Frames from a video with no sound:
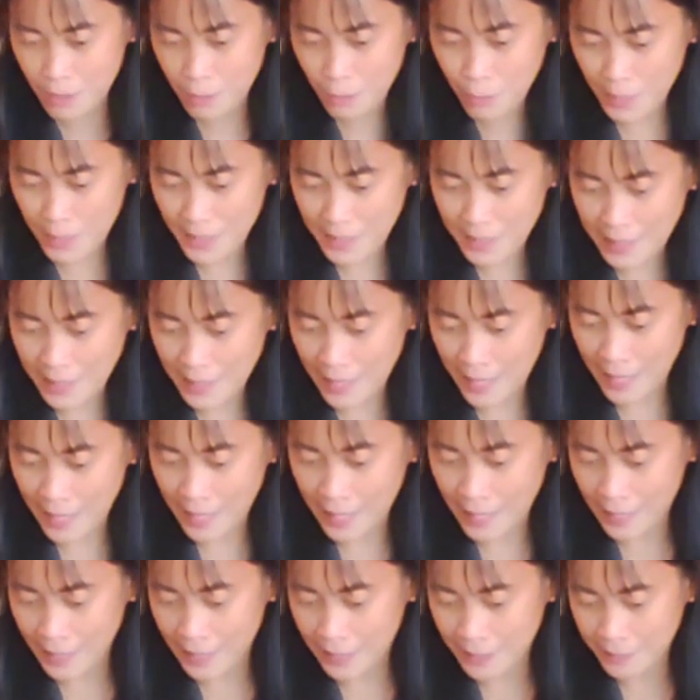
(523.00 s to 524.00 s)
Wait
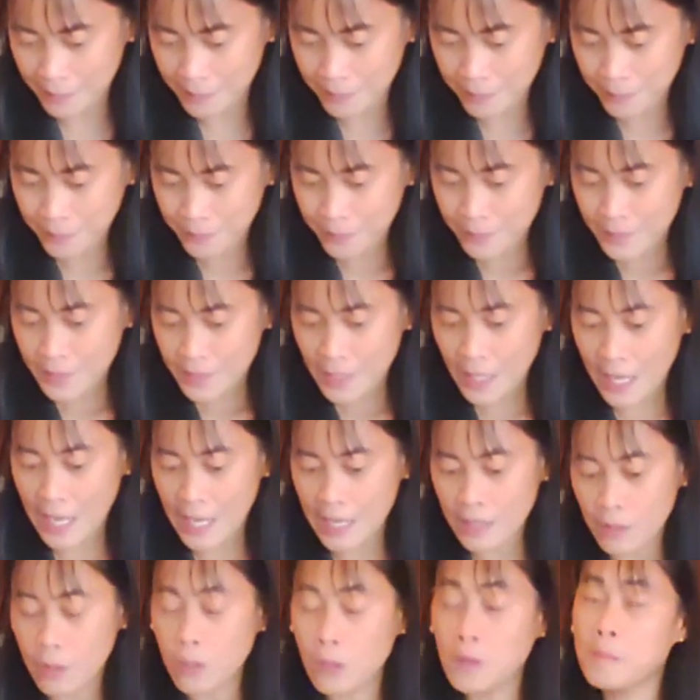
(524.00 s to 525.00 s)
lang.
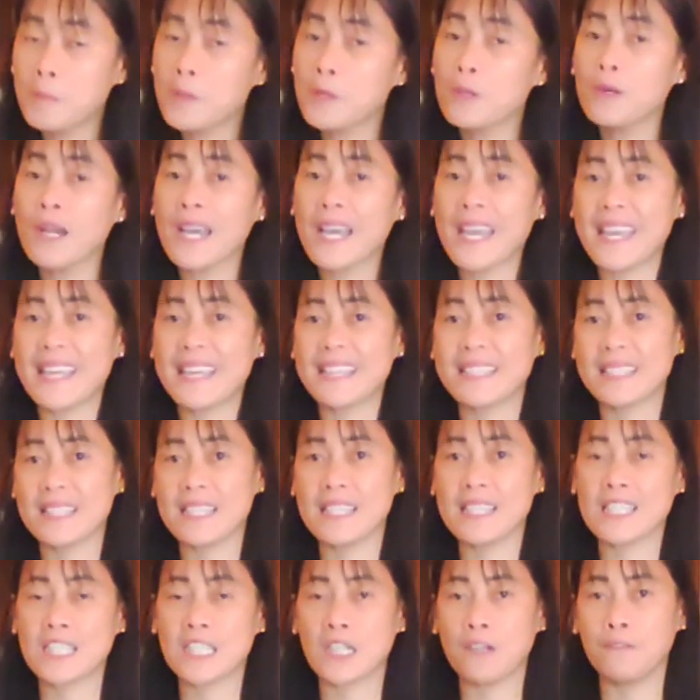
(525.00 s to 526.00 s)
Ang GoPro 8
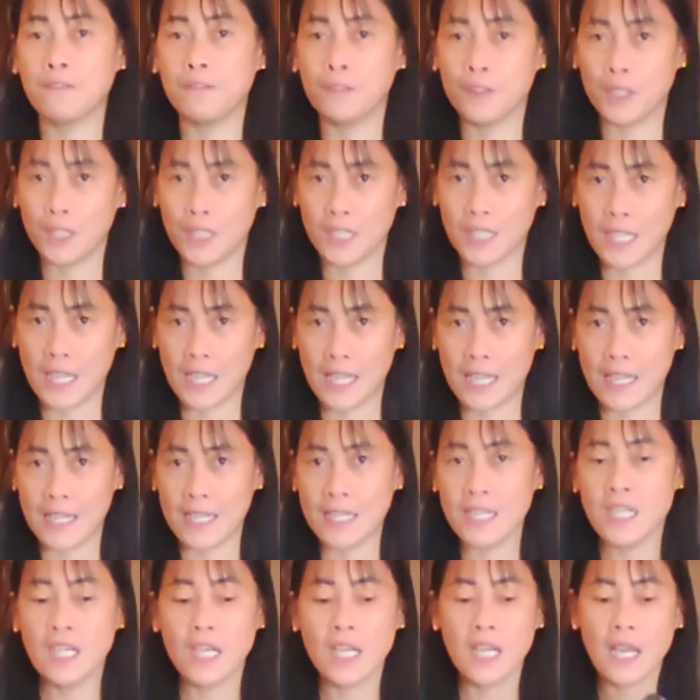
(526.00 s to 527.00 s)
is
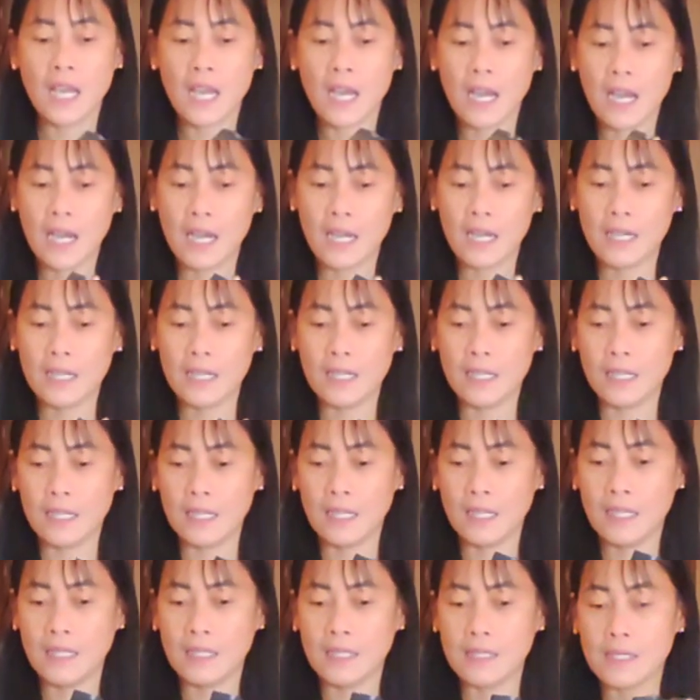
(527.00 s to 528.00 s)
4K. Ang
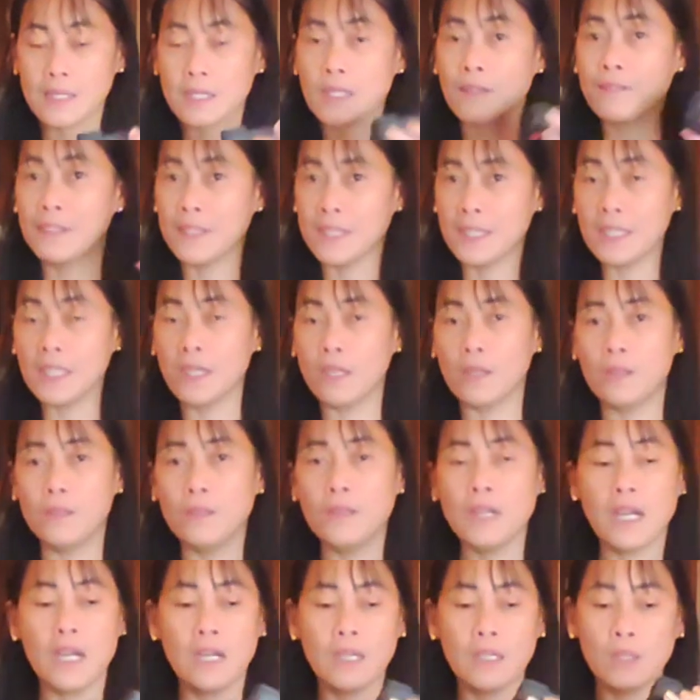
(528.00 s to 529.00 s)
uh, sa
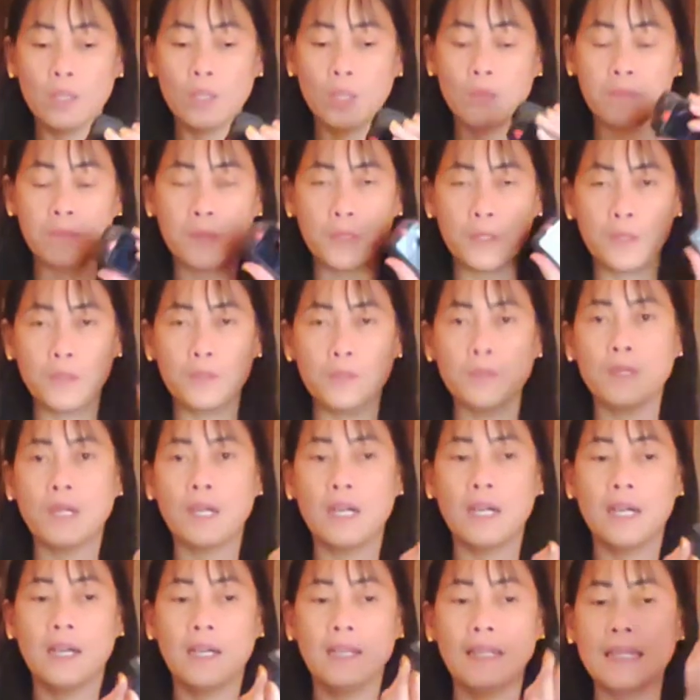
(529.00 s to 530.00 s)
video, ang GoPro
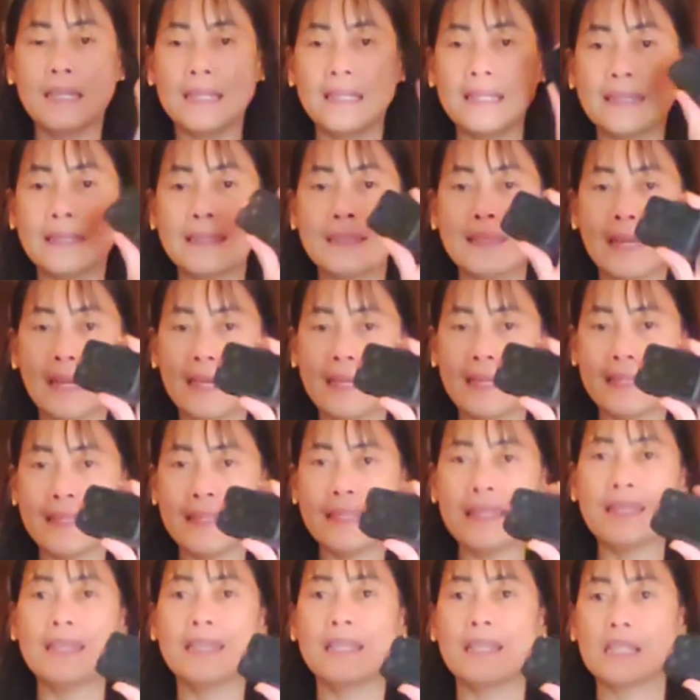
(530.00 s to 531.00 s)
uh,
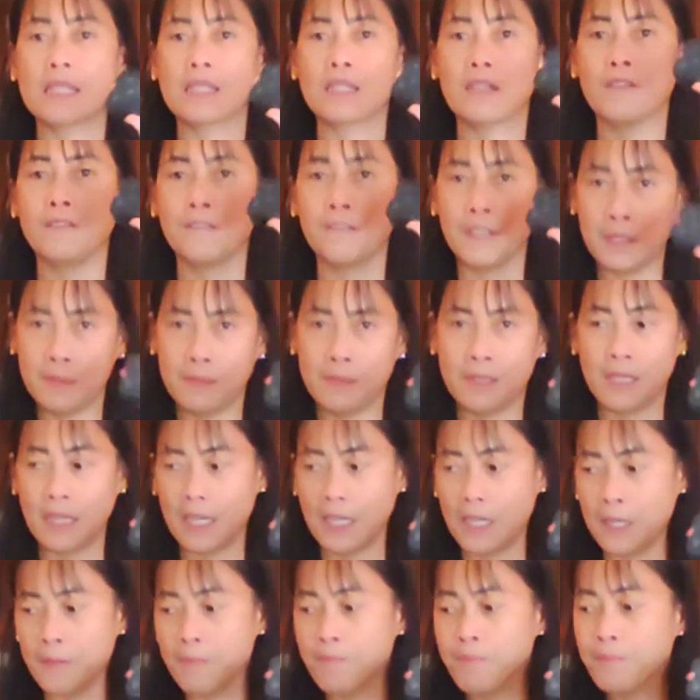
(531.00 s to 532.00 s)
9 is
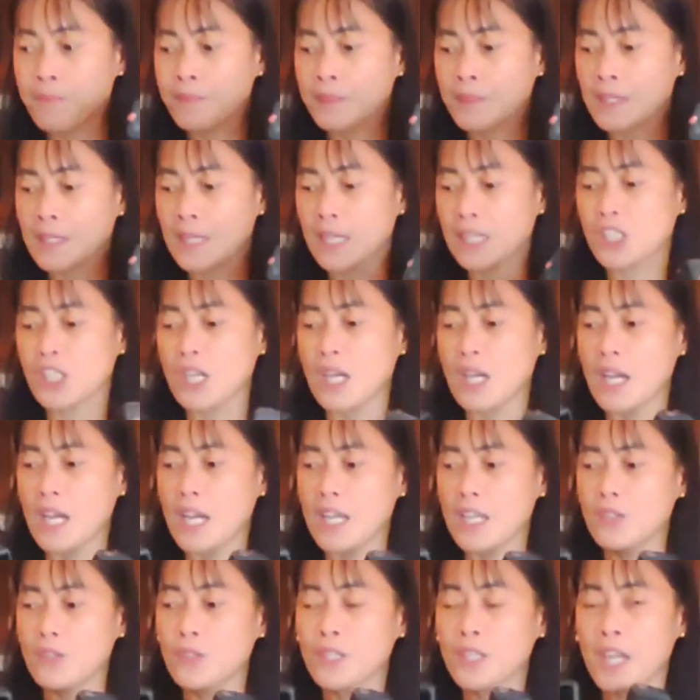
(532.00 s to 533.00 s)
5K. At
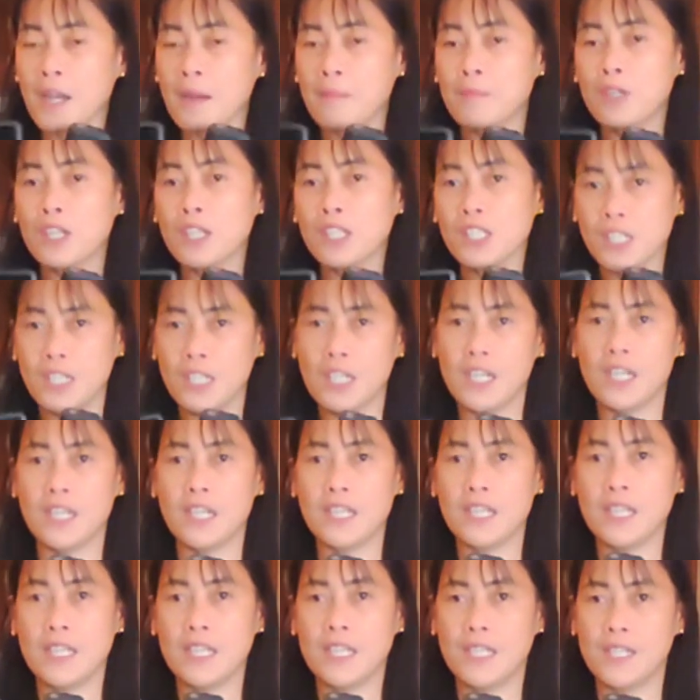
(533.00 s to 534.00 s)
saka yung camera niya
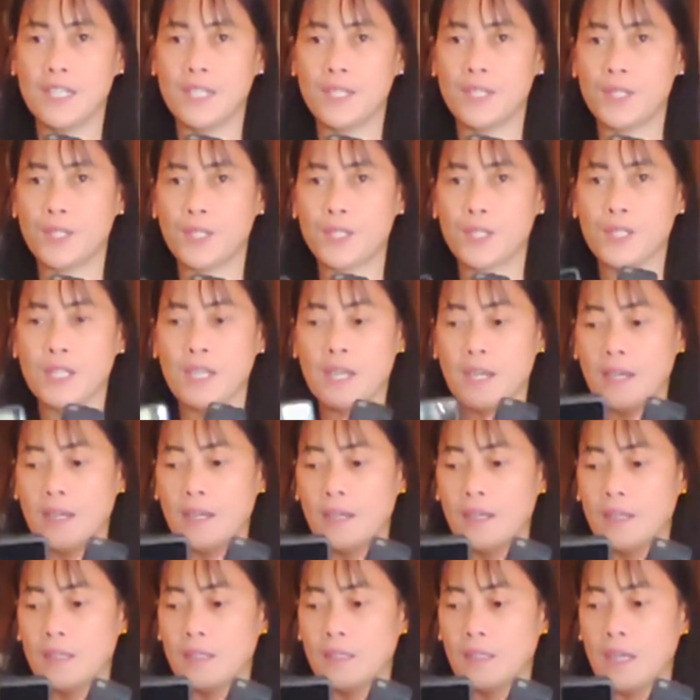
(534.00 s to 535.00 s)
is
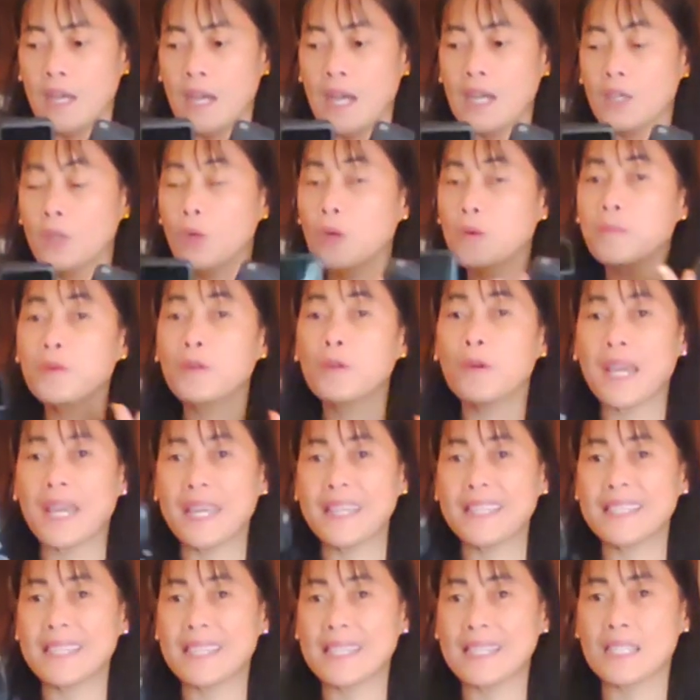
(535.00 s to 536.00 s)
uh, ang GoPro
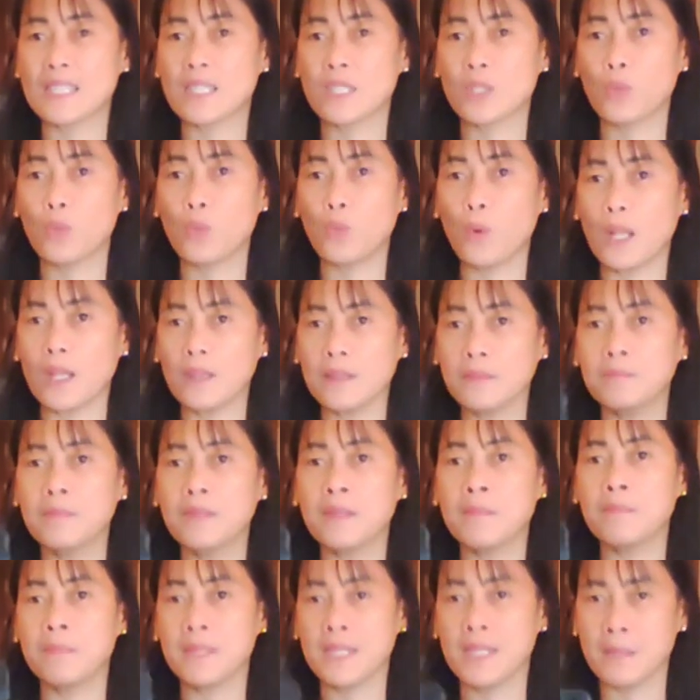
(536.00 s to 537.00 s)
8 is
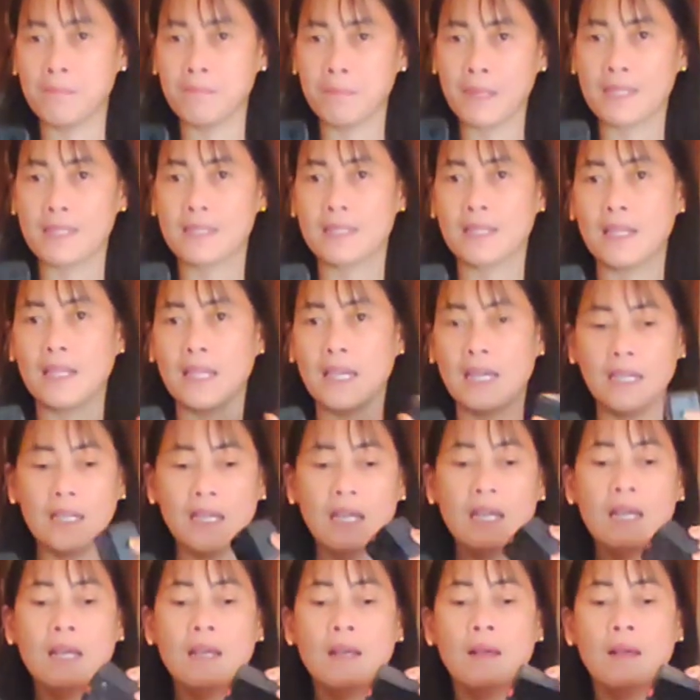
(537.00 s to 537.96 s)
12 megapixel lang